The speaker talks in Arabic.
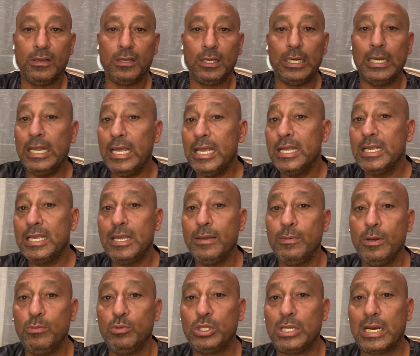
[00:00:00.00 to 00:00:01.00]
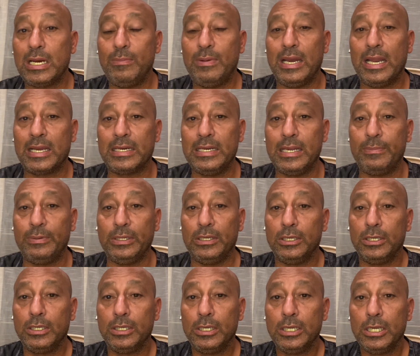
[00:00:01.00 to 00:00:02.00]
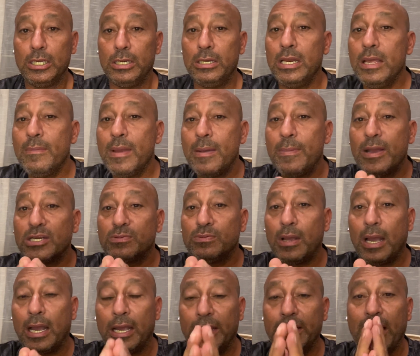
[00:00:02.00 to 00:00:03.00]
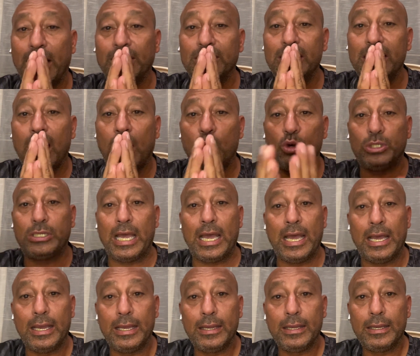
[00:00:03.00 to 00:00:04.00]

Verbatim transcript: ليه نجيب المدرب الاجنبي ليه ما يبقاش احنا عندنا عقده